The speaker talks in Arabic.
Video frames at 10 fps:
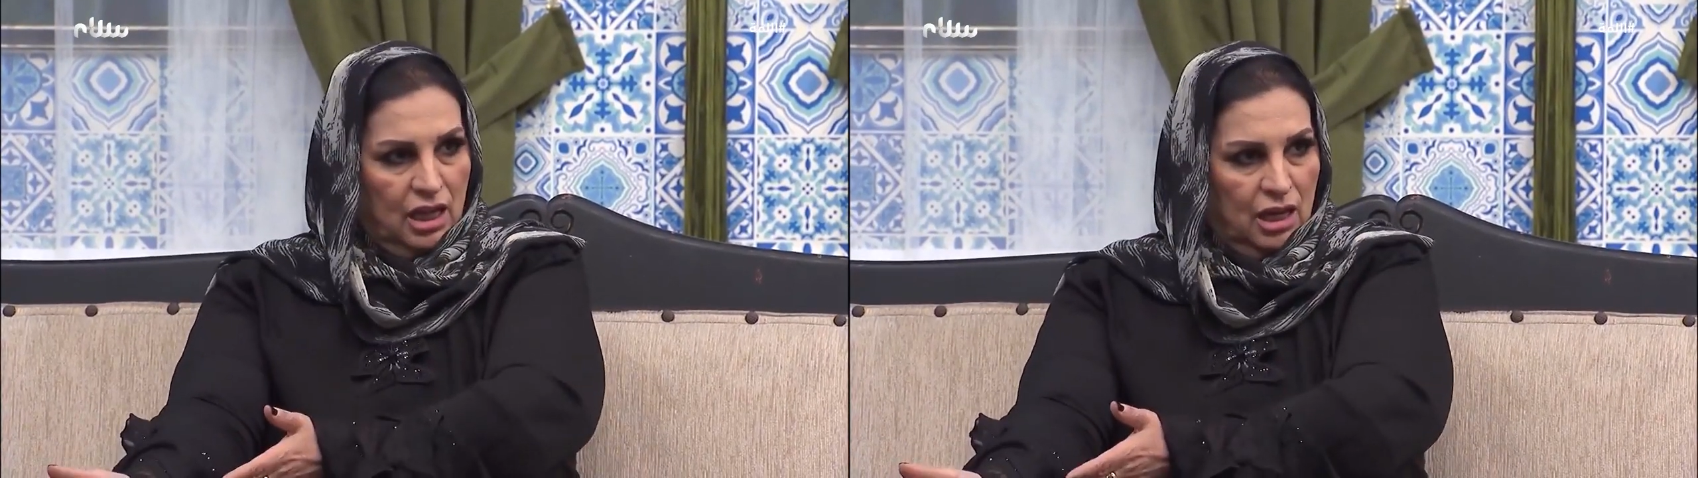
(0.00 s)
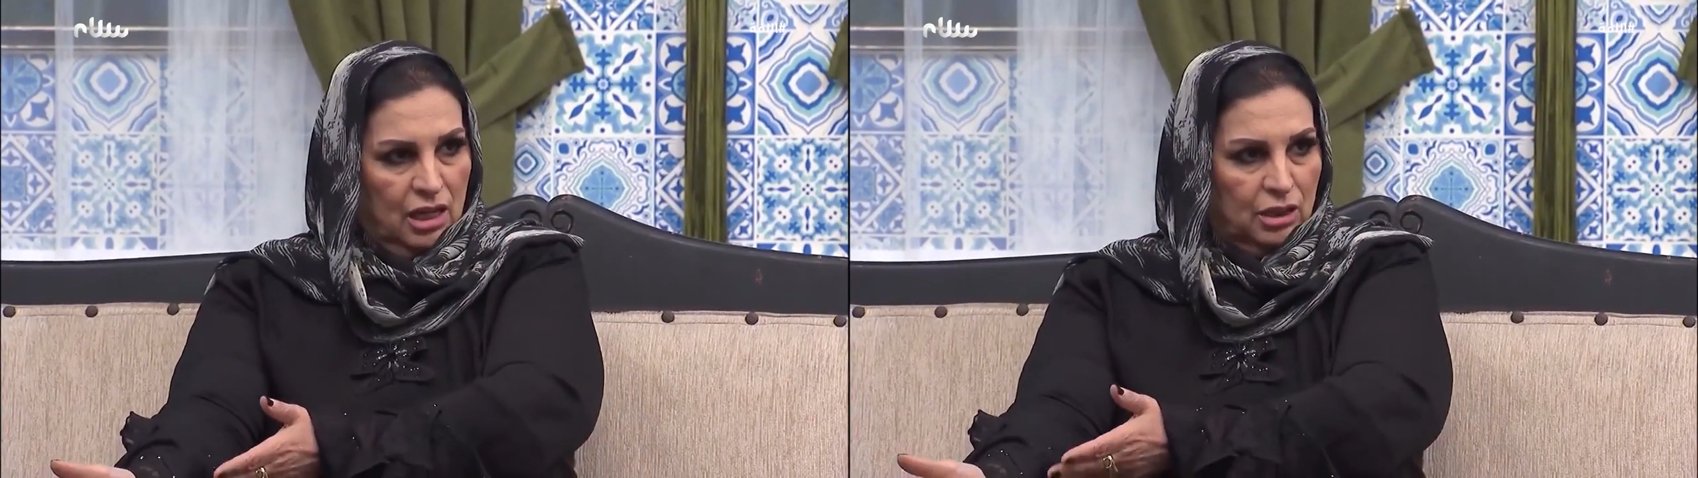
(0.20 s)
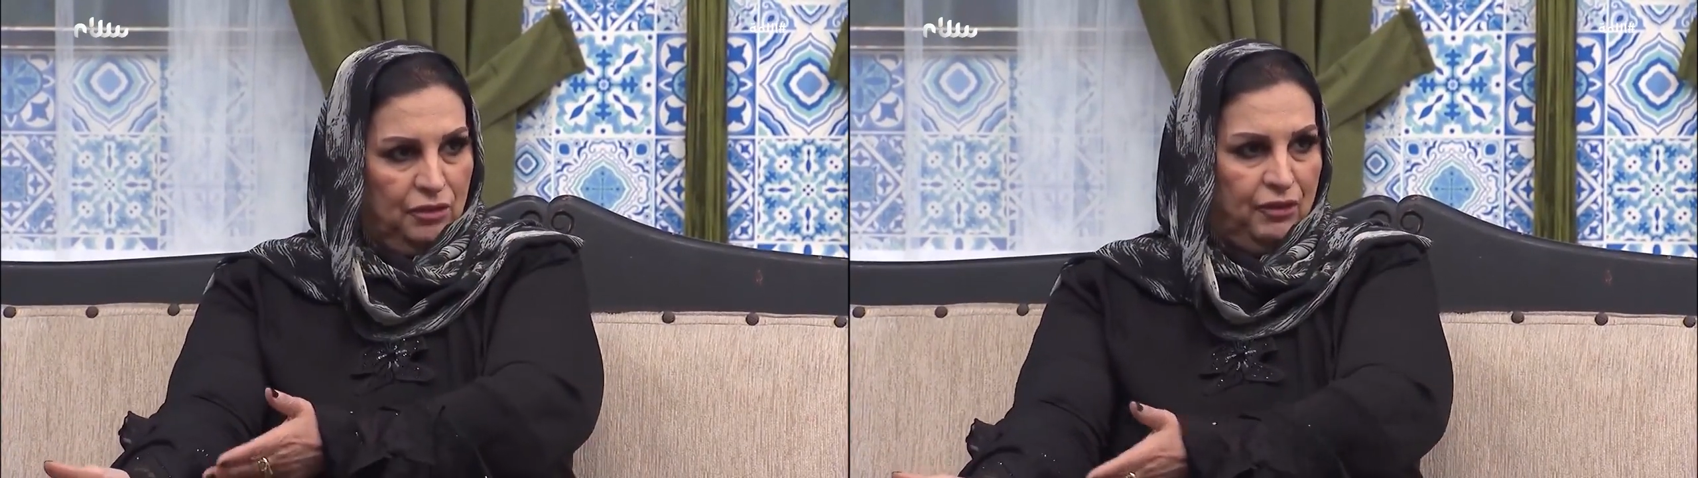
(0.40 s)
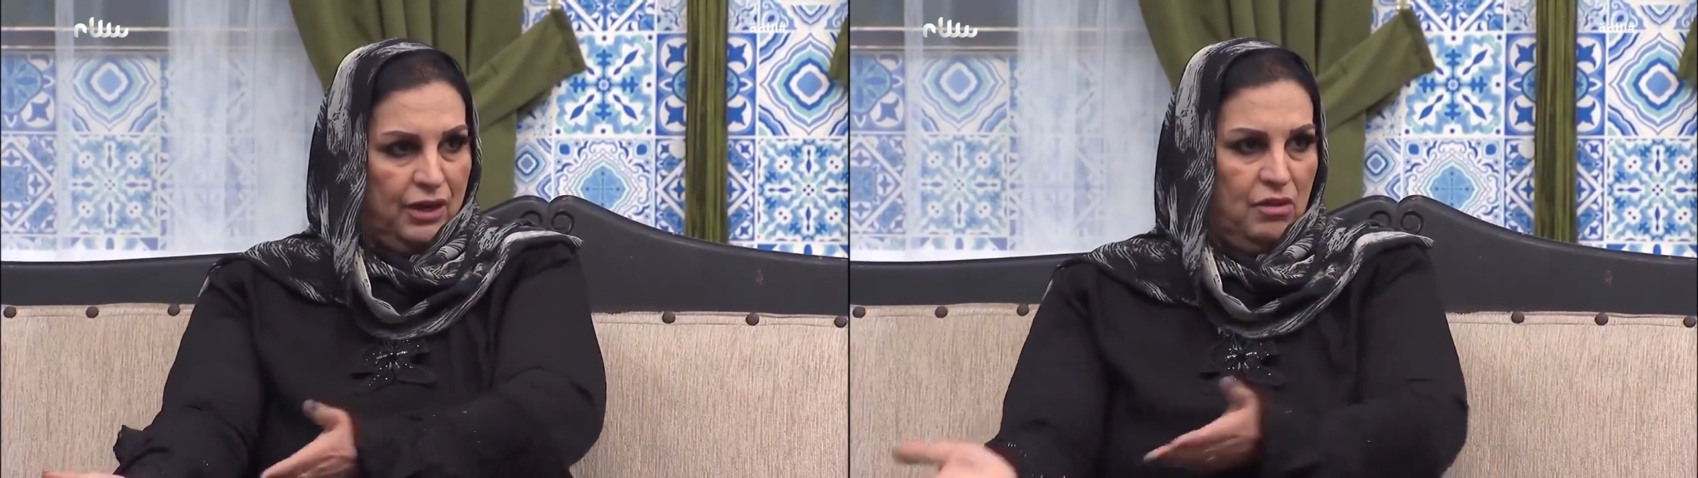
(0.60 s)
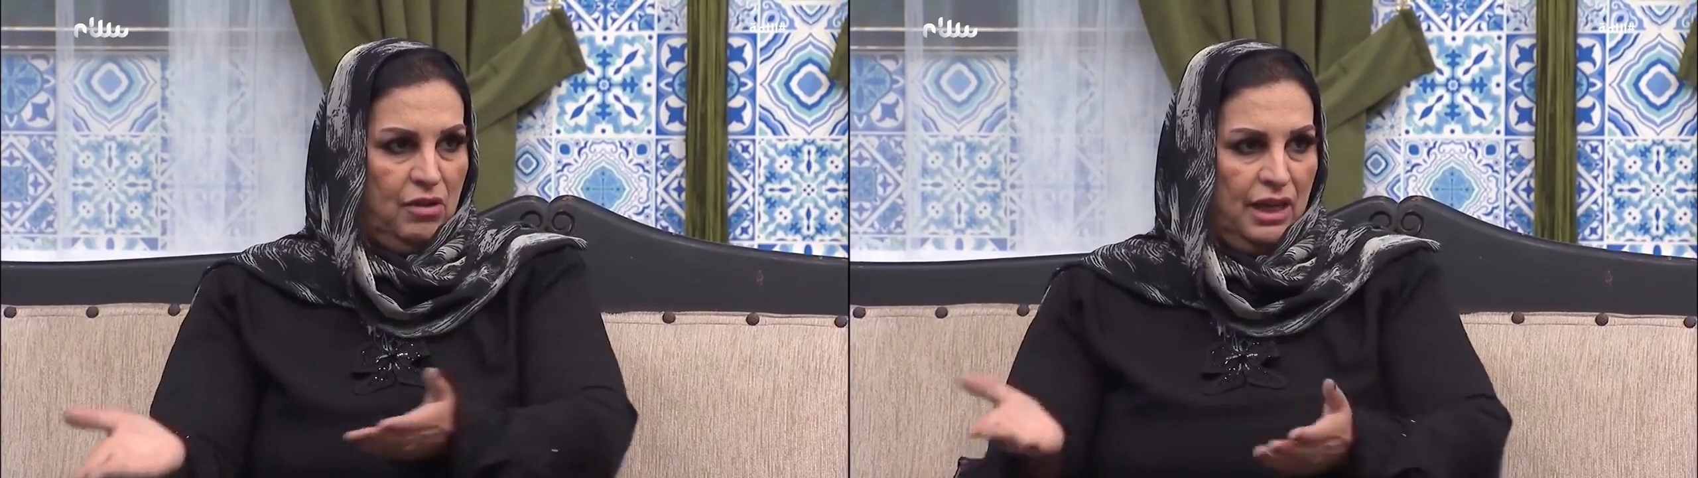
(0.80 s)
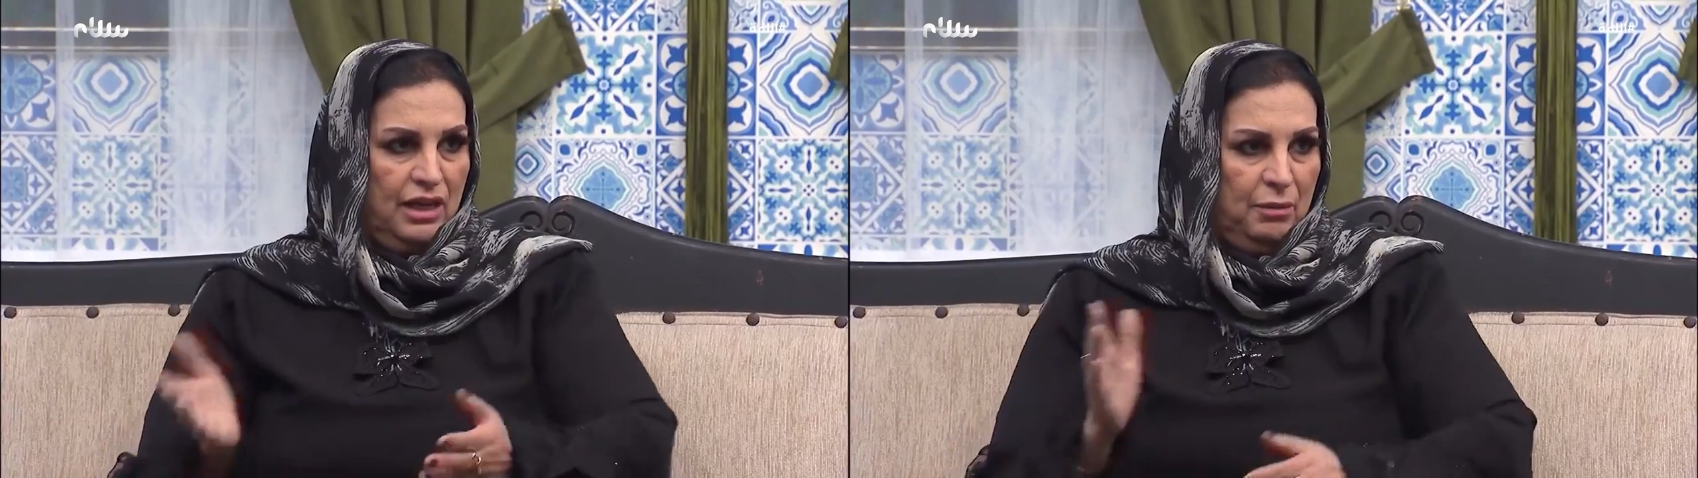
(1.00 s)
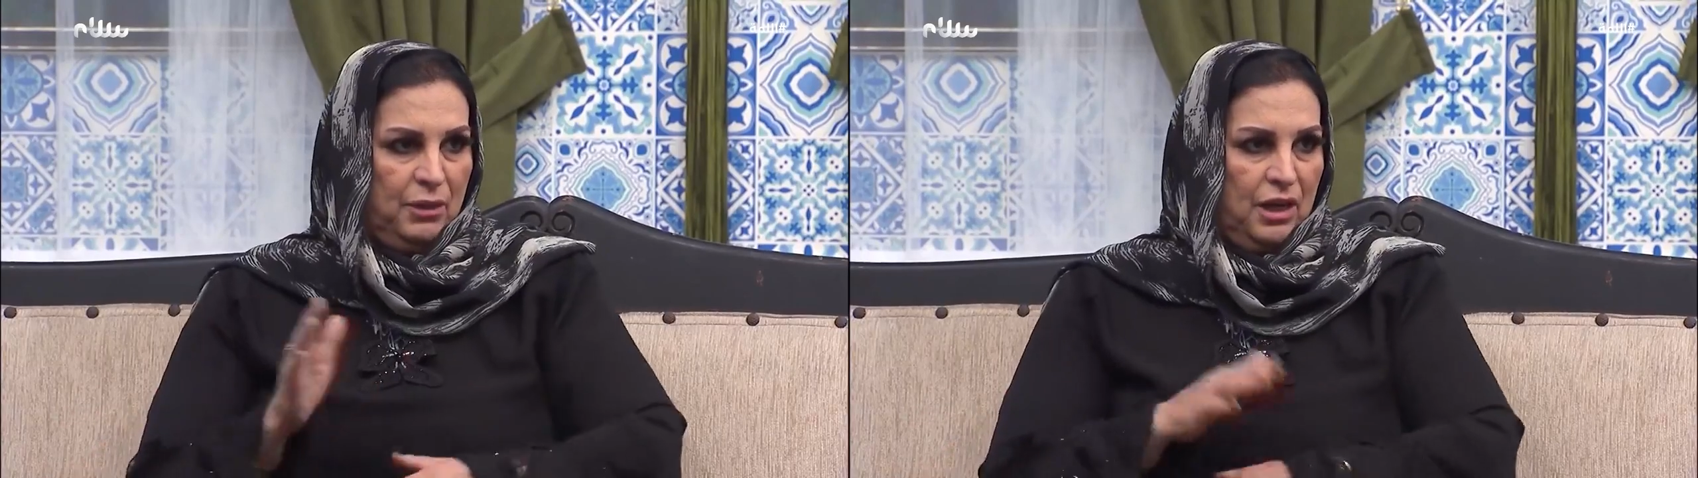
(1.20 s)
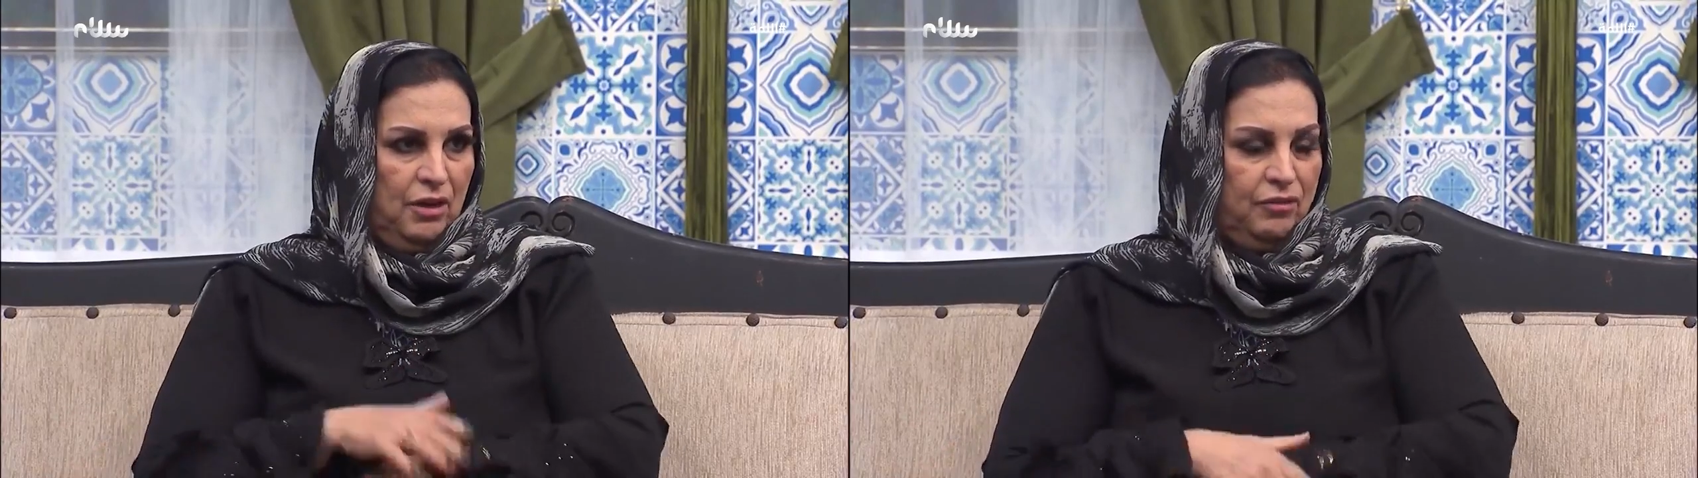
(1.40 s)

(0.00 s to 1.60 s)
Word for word: القفة روحنا بها